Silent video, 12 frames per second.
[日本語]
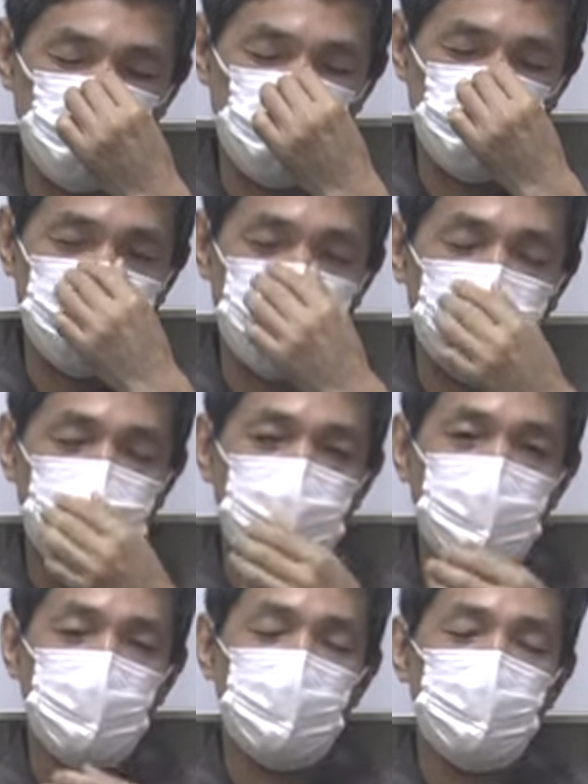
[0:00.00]
いますけど
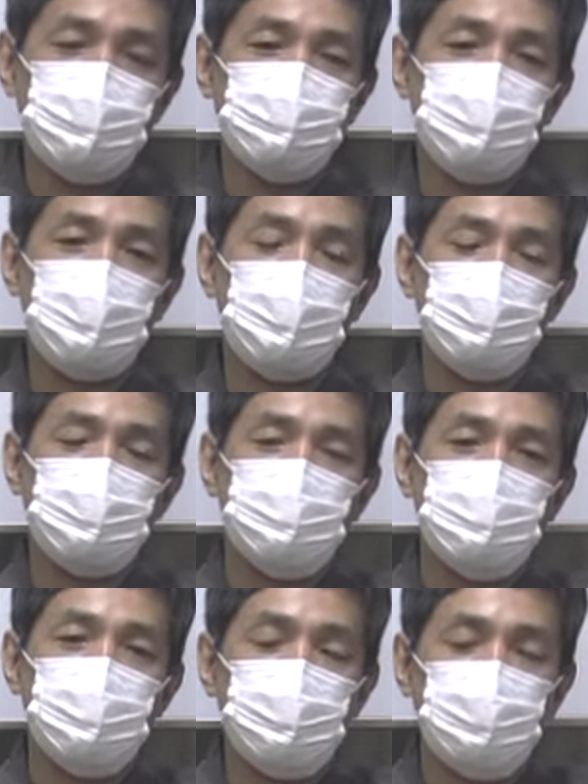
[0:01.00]
まあ